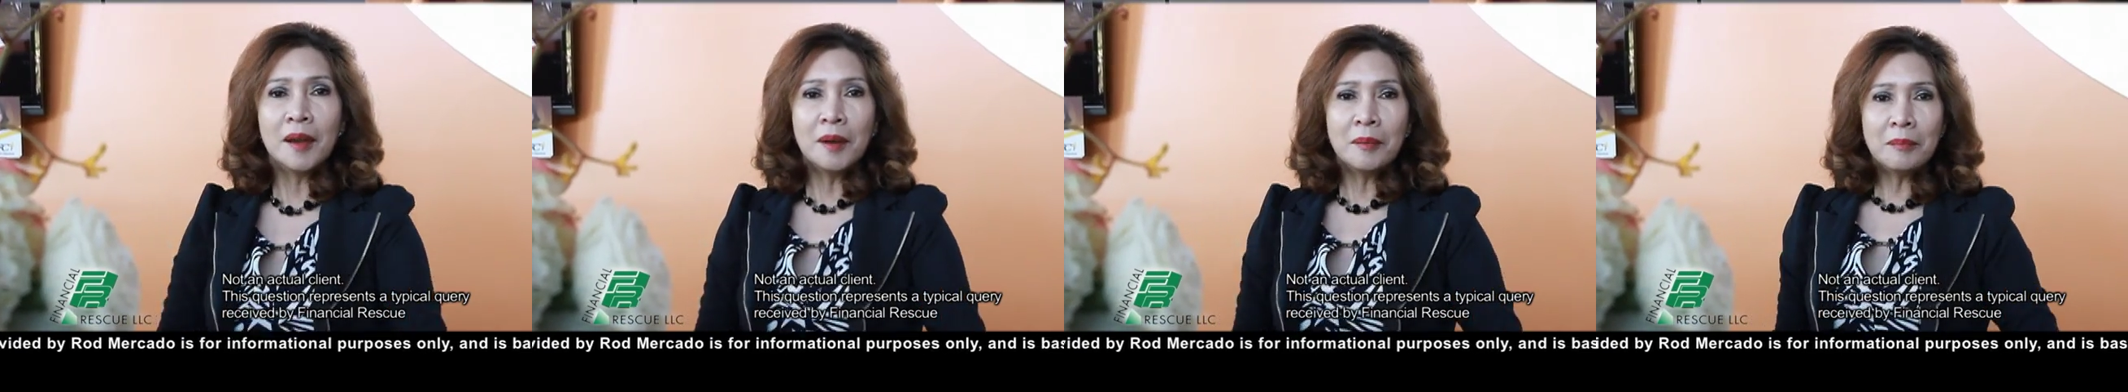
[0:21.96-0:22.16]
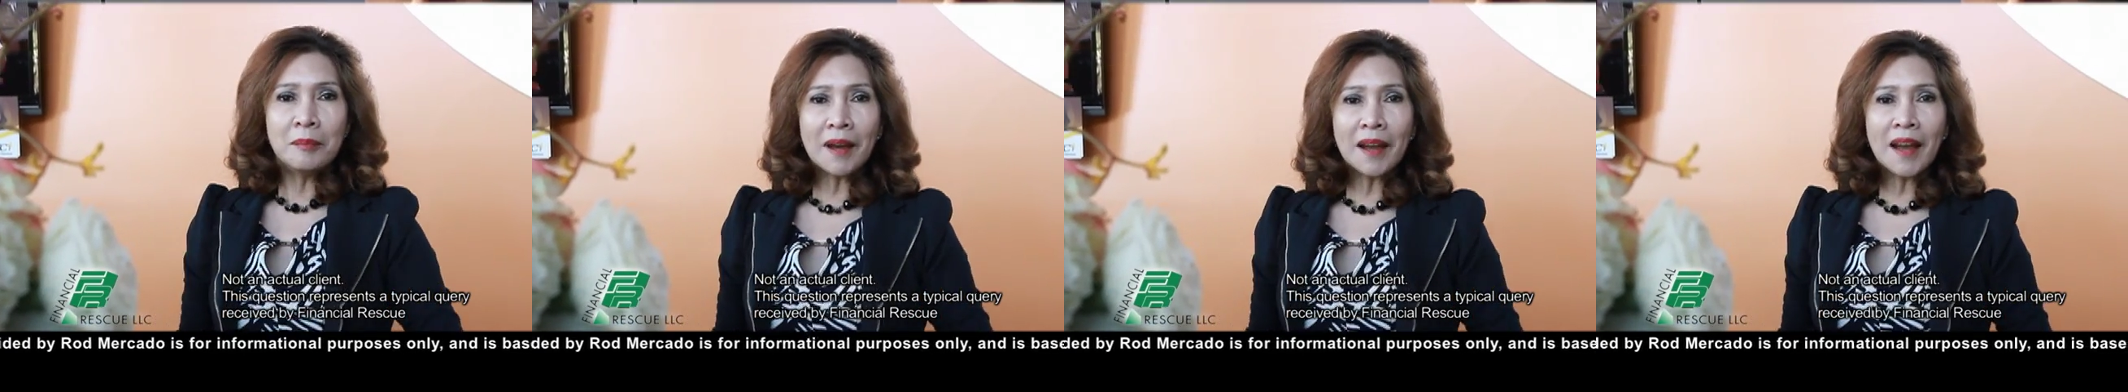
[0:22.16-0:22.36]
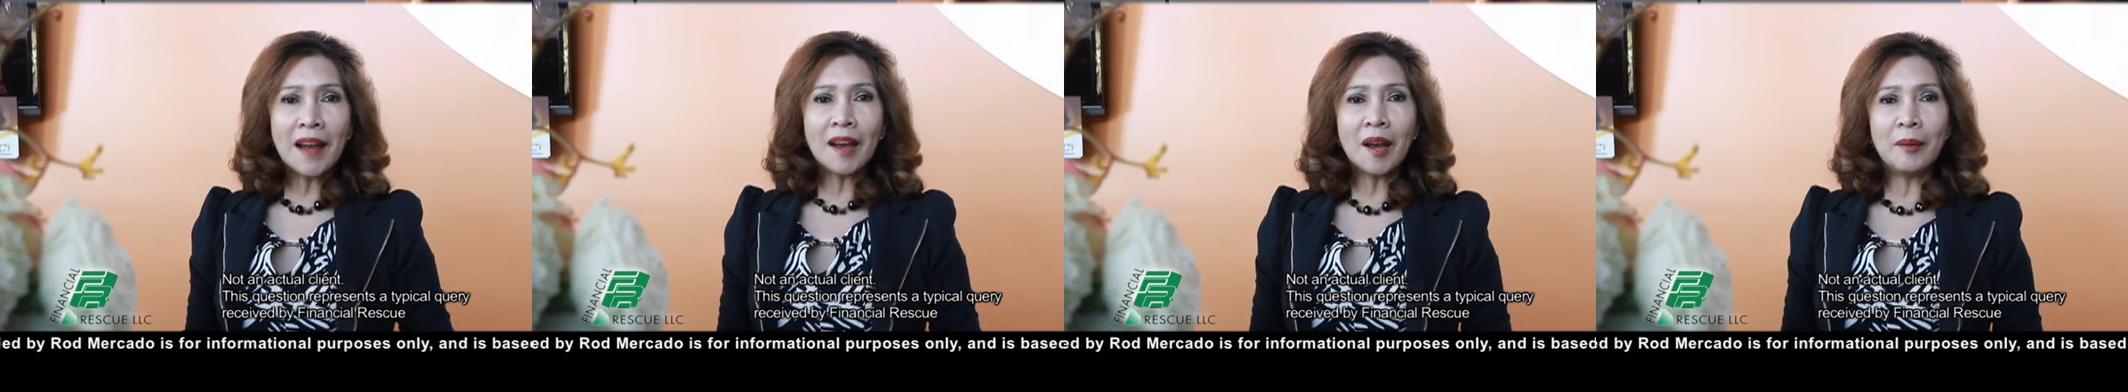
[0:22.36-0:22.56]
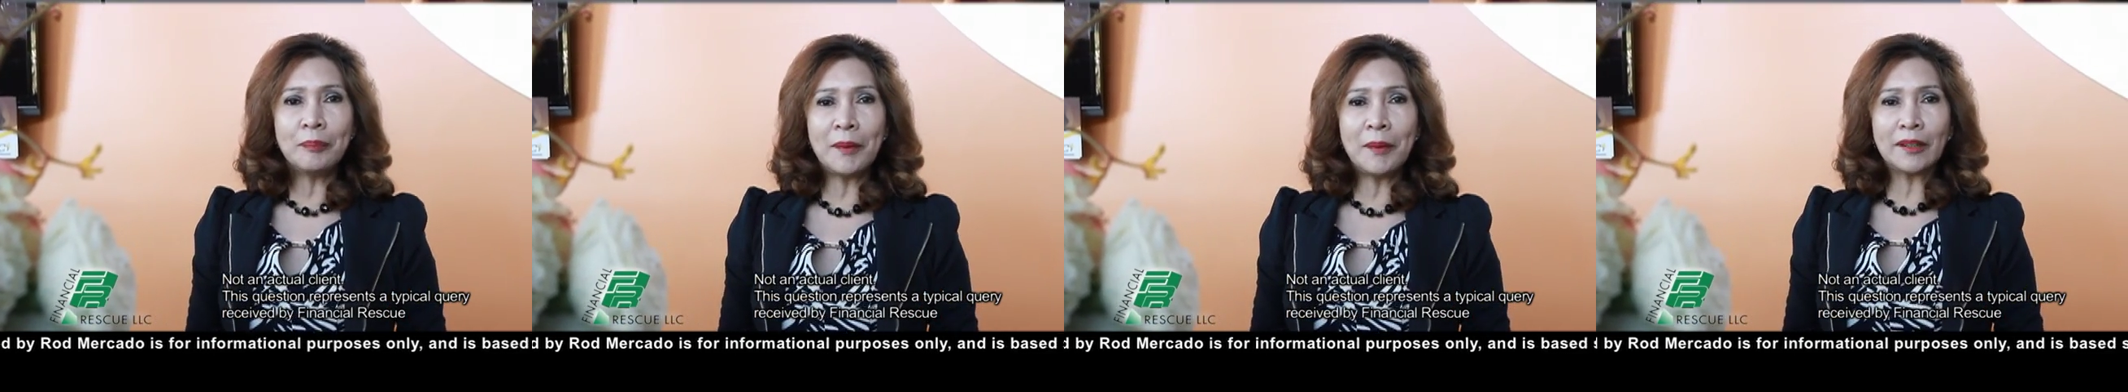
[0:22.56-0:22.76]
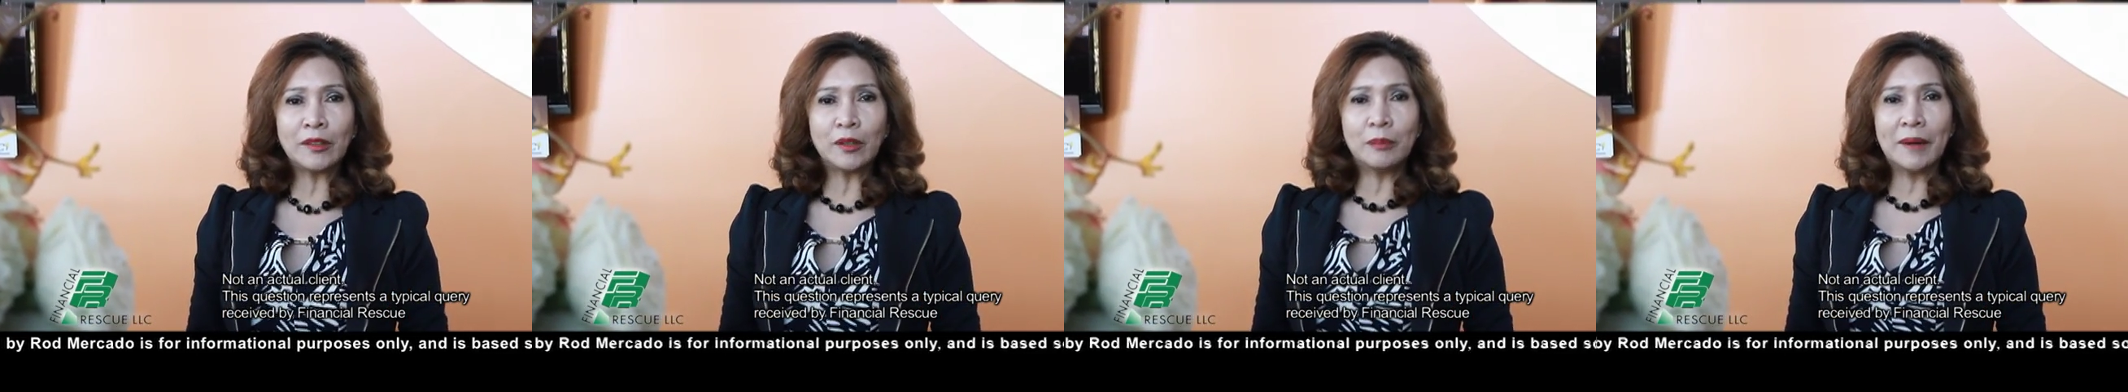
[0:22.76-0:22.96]
makaka
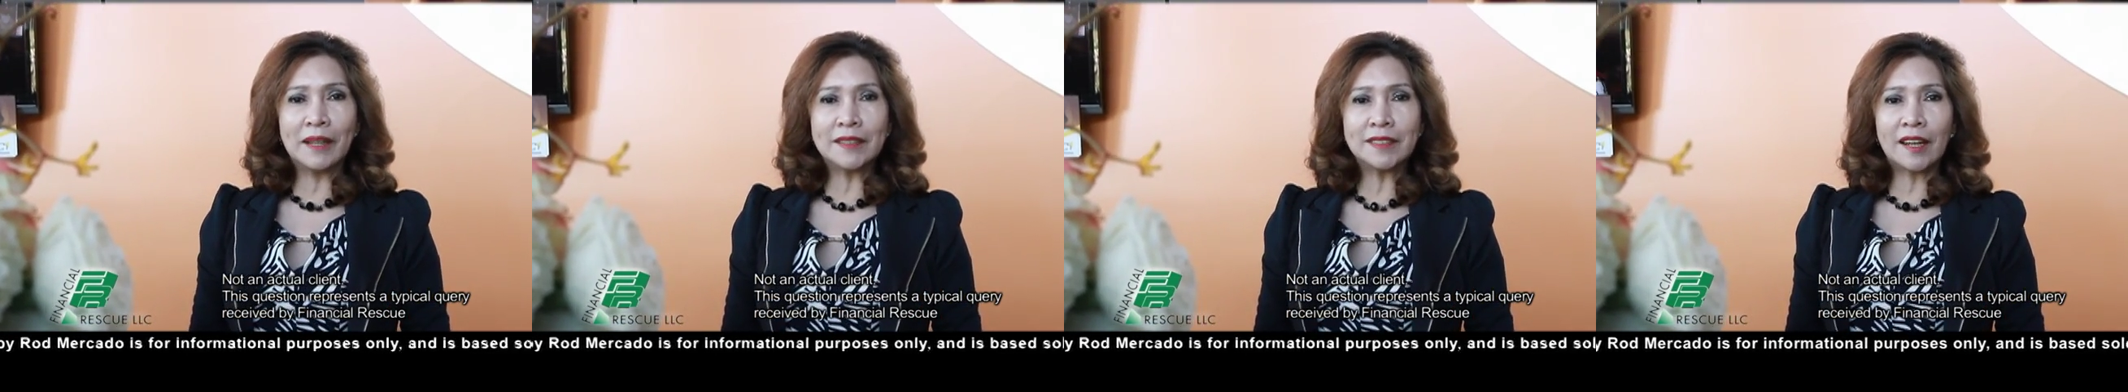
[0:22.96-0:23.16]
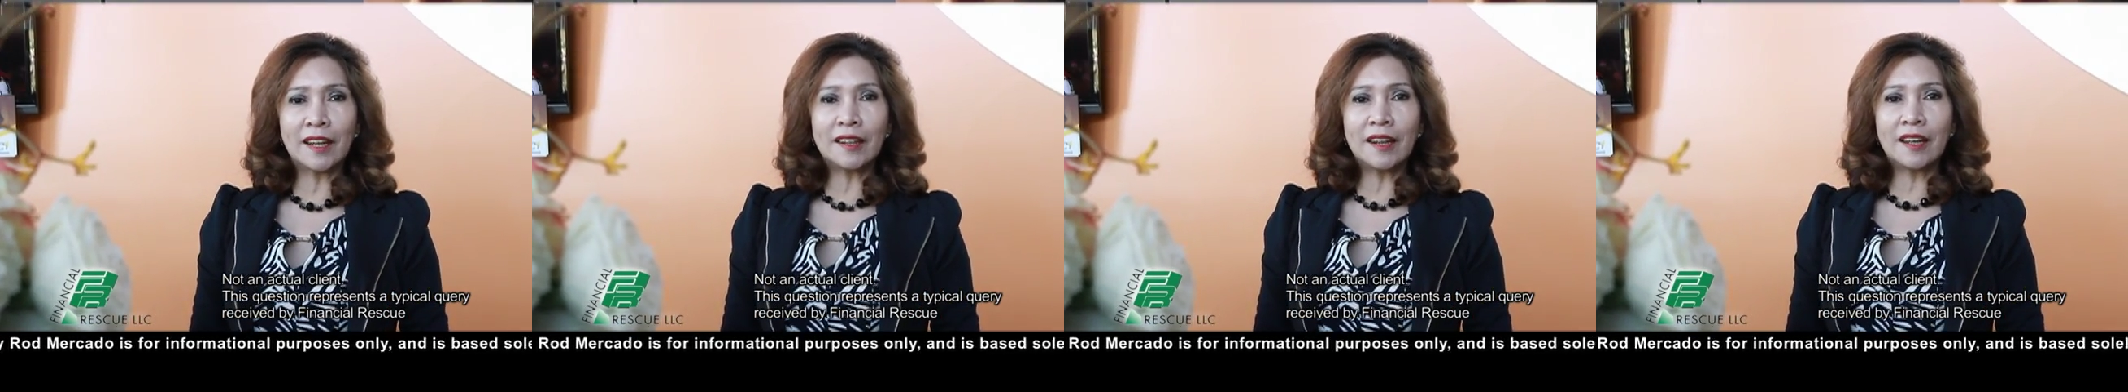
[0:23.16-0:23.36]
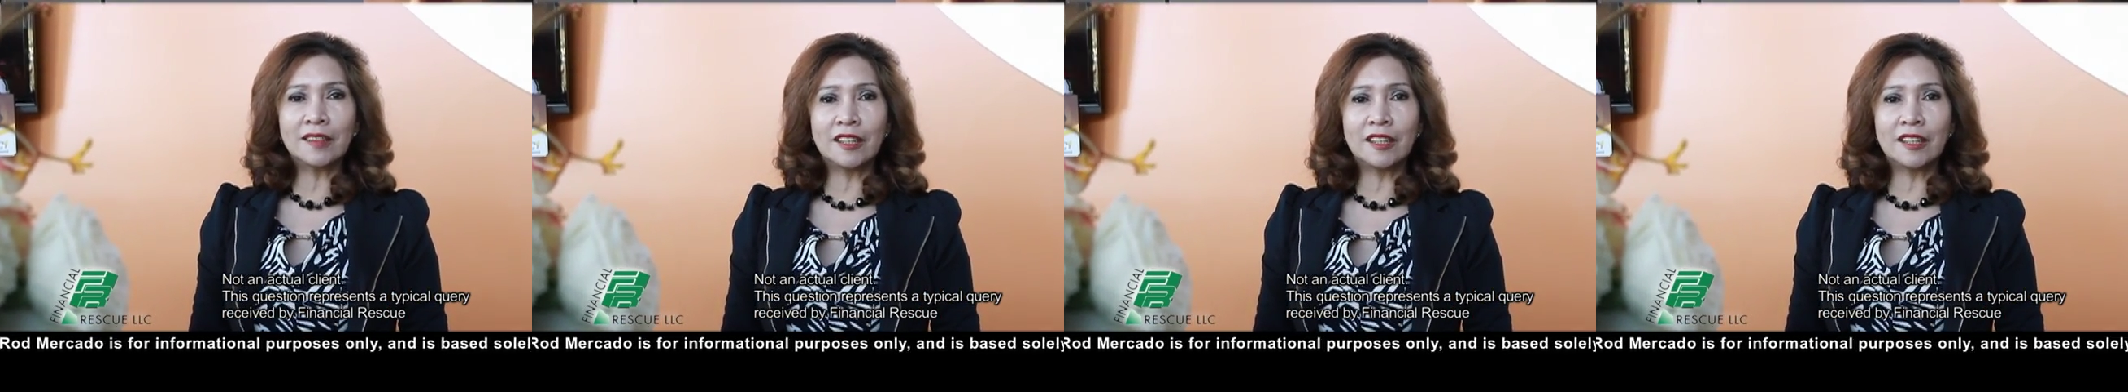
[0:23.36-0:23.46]
Makakaapekto ba sa credit